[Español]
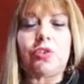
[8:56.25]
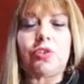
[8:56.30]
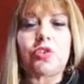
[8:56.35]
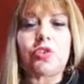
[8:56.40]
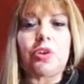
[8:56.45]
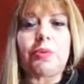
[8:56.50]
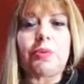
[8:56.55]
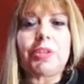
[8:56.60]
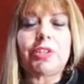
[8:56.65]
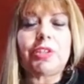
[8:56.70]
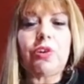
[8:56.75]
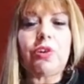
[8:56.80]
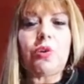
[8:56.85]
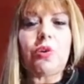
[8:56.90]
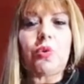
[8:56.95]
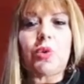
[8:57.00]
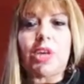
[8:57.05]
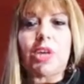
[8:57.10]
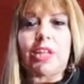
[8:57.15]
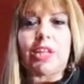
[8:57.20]
y sobre
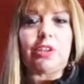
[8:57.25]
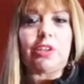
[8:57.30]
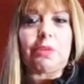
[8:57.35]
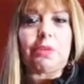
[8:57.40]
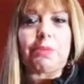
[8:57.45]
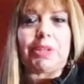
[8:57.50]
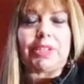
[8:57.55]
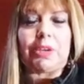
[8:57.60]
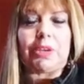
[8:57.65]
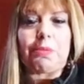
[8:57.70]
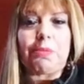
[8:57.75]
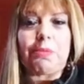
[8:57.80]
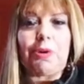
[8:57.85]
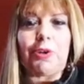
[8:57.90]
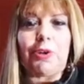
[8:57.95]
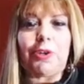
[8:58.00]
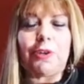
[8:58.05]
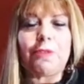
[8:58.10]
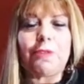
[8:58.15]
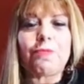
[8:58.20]
todo cuidando el
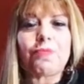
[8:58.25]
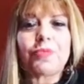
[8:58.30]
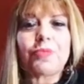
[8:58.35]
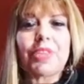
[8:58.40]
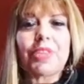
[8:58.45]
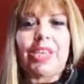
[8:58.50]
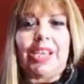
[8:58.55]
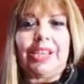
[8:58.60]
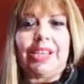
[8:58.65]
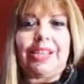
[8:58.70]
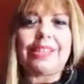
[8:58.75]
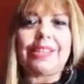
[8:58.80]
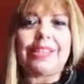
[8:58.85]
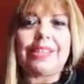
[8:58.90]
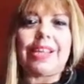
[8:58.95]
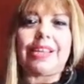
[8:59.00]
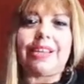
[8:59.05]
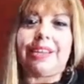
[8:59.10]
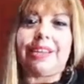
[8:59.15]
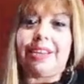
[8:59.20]
matrimonio en
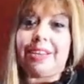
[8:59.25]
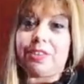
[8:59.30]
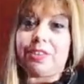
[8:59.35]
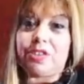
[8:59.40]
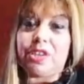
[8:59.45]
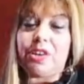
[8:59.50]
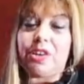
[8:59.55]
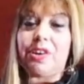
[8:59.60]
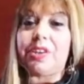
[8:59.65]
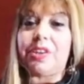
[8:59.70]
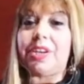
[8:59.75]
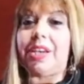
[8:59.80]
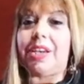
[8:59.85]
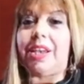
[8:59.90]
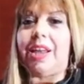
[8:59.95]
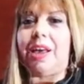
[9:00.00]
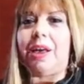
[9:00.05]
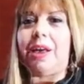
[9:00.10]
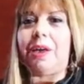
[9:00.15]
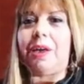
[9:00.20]
esta generación, en
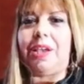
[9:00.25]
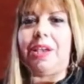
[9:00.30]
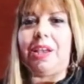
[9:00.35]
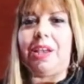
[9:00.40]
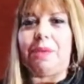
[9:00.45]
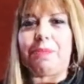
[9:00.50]
la,